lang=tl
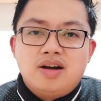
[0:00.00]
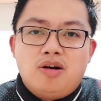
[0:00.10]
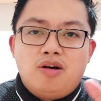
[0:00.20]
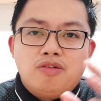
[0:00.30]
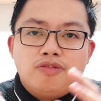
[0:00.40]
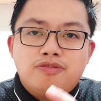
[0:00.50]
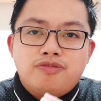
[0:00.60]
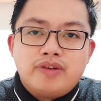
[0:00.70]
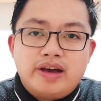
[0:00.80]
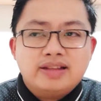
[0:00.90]
of
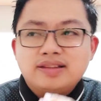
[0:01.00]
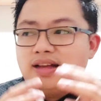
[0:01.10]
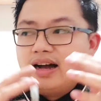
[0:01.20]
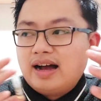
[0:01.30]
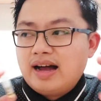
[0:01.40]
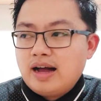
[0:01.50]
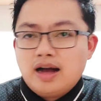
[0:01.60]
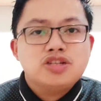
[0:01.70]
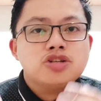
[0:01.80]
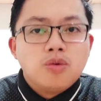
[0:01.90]
and uh,
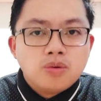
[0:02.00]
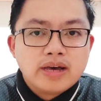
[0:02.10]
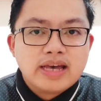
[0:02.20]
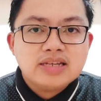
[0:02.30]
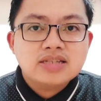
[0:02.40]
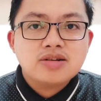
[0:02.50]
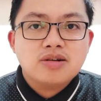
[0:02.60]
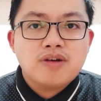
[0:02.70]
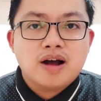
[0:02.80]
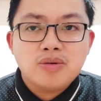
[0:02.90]
a showcase
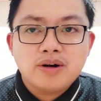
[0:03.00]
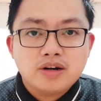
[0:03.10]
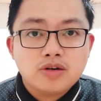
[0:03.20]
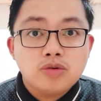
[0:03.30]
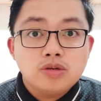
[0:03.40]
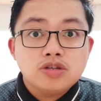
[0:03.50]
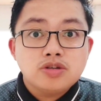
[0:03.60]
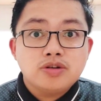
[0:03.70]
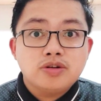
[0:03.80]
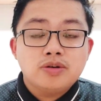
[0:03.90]
of our
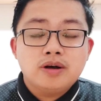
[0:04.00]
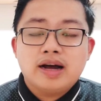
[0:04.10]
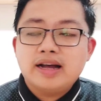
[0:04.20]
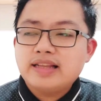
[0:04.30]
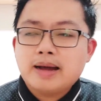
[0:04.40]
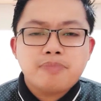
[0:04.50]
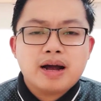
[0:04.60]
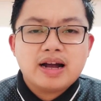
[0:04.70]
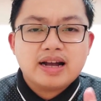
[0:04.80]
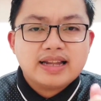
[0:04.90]
culture no uh,
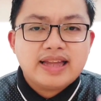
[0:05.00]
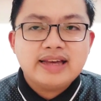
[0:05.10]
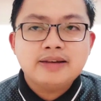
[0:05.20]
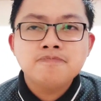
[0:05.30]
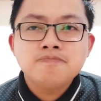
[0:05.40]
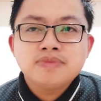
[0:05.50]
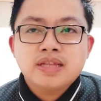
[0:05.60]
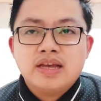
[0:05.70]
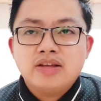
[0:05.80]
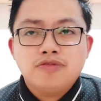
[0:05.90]
napakagaling
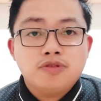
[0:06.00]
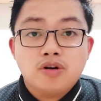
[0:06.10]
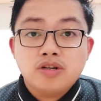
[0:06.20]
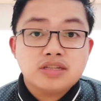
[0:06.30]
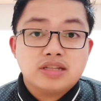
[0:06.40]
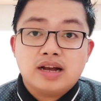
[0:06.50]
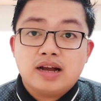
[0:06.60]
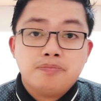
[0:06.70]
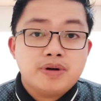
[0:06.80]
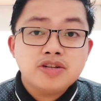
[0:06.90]
and of course
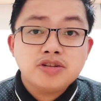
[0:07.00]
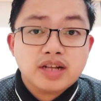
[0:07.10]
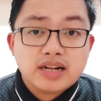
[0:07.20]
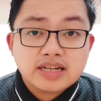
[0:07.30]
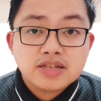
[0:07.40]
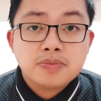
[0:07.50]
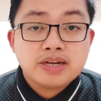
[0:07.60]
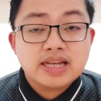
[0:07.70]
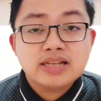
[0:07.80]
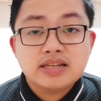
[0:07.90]
the personal
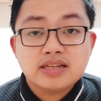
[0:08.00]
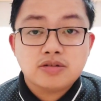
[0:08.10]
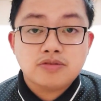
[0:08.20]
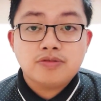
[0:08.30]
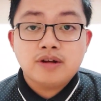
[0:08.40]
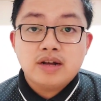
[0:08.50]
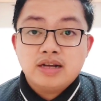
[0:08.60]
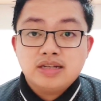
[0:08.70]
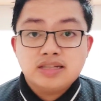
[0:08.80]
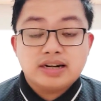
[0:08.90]
experiences of
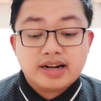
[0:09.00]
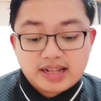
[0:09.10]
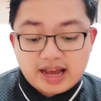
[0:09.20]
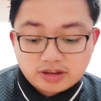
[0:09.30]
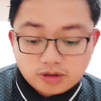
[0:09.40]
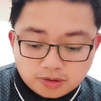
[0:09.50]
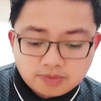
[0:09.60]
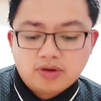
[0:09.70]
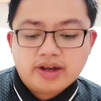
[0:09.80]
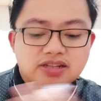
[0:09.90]
Serenato
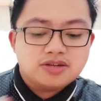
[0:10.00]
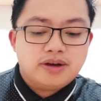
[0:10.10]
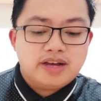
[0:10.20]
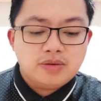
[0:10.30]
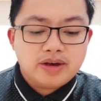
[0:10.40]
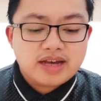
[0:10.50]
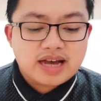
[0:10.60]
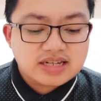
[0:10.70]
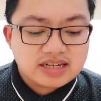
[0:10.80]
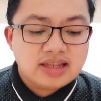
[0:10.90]
okay so anyway
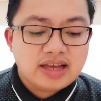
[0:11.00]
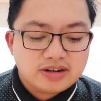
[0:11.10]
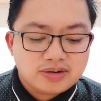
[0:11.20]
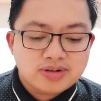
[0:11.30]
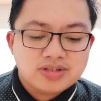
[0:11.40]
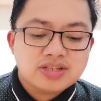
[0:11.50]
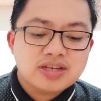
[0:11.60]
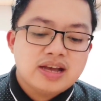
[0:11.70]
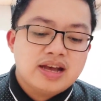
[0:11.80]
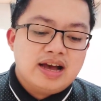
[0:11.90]

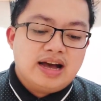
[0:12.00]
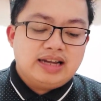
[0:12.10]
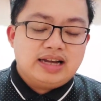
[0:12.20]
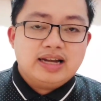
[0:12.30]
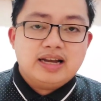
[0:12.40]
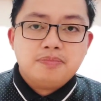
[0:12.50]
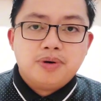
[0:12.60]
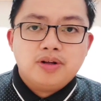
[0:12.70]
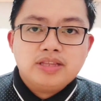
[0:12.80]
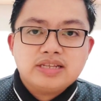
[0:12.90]
Hacenderos ang nakalagay
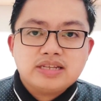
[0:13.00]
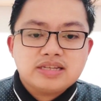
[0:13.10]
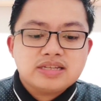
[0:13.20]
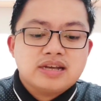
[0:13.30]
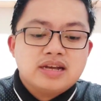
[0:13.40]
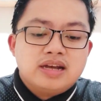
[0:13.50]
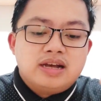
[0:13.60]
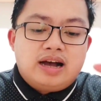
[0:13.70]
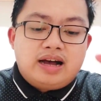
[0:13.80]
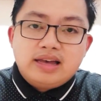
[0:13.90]
po, this is
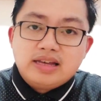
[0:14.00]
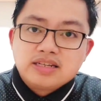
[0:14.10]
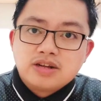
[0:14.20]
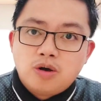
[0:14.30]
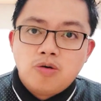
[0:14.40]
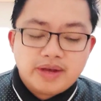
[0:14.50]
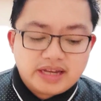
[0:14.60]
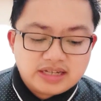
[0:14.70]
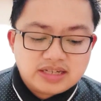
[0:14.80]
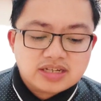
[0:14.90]
uh, his
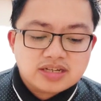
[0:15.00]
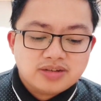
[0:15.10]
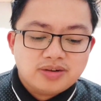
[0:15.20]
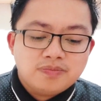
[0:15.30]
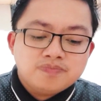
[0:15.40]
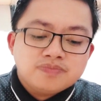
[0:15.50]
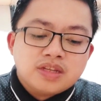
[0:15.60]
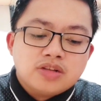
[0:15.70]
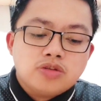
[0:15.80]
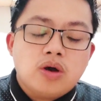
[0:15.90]
homage no
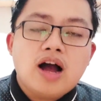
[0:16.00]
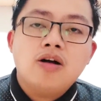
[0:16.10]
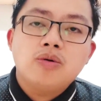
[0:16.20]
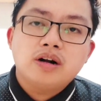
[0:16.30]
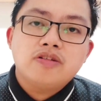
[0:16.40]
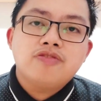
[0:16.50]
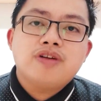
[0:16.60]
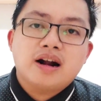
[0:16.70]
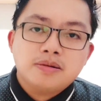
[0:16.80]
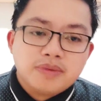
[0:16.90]
to our
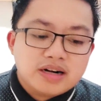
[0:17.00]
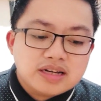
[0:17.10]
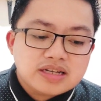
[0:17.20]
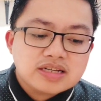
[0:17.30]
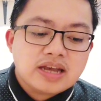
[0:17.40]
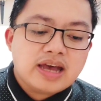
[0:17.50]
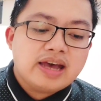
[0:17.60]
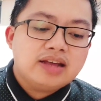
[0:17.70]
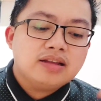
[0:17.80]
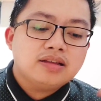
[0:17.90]
farmers
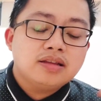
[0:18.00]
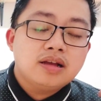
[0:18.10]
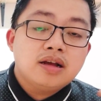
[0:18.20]
and